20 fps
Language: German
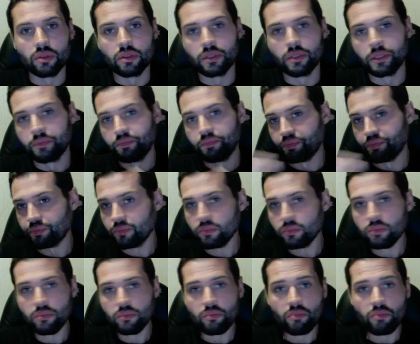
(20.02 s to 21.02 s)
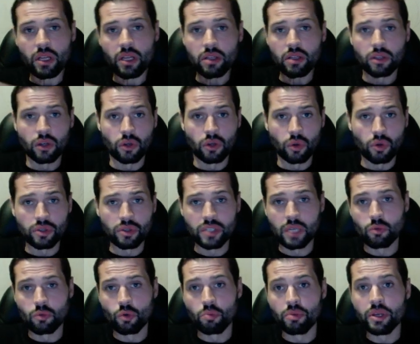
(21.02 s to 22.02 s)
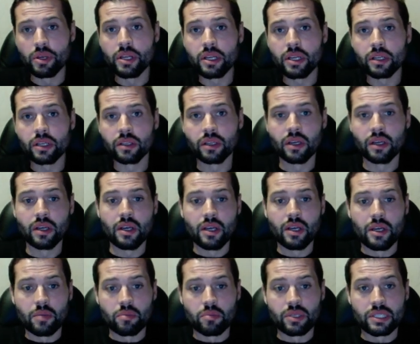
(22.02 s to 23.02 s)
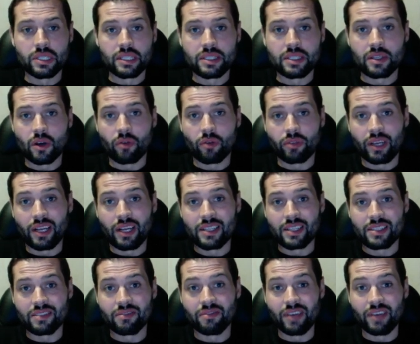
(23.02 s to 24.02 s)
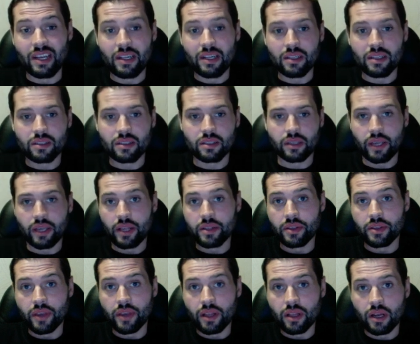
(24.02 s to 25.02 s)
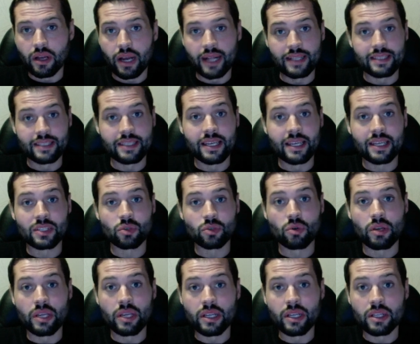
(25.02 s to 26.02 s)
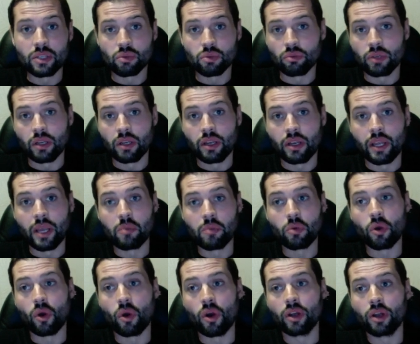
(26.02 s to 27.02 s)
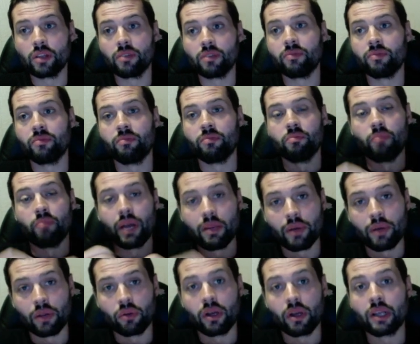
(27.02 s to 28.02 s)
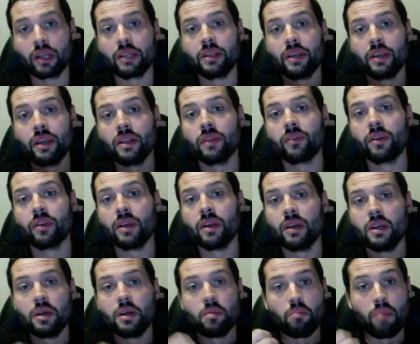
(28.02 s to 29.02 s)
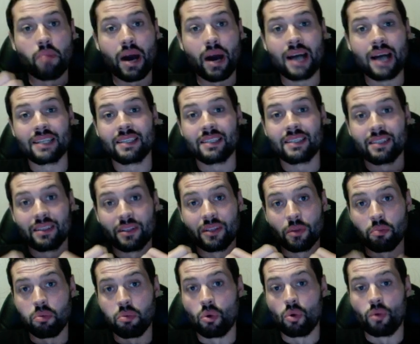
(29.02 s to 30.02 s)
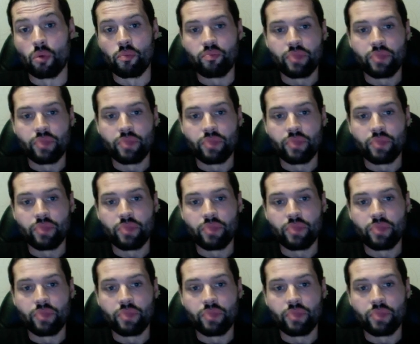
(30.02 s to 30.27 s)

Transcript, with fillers: ähm, der größte Immobilienbesitzer auf der ganzen Welt, kennt jeder. Ein sehr solides Unternehmen gehört meiner Meinung nach in jedes Basisdepot.